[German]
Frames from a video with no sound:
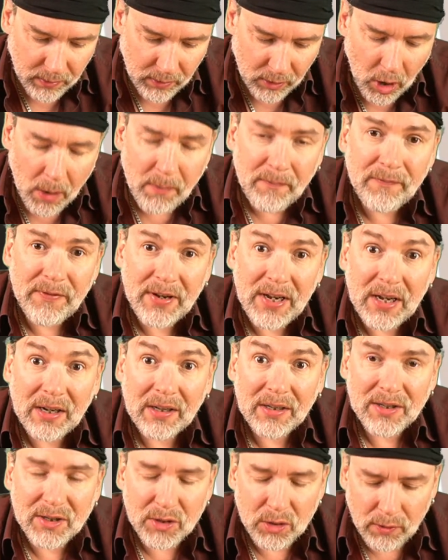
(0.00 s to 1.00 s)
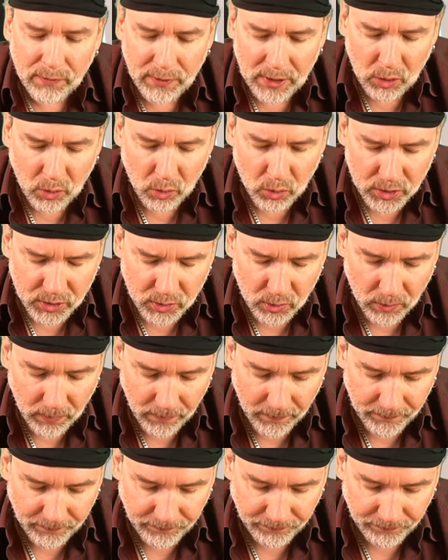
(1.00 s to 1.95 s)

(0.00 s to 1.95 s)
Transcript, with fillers: Kommen wir zur Verlosung.